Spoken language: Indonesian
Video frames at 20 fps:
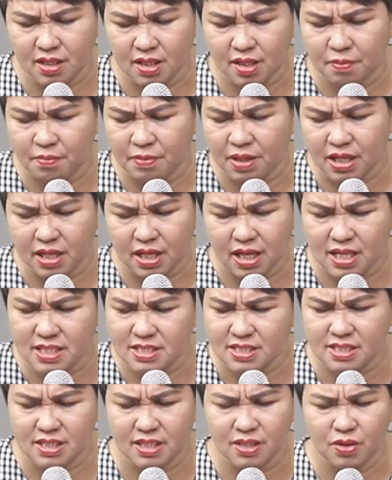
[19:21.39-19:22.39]
terima
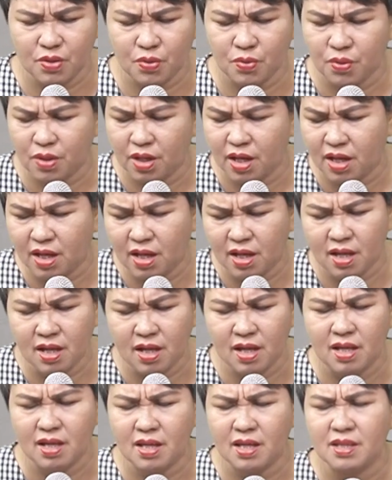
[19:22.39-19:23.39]
kasih
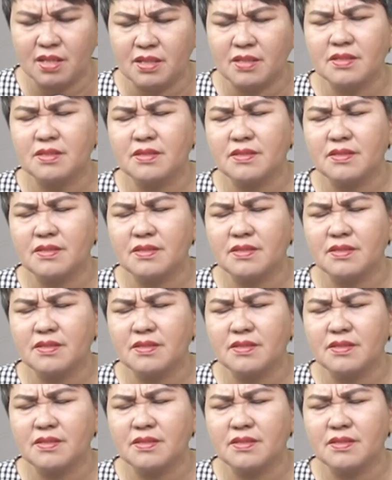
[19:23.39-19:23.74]
Tuhan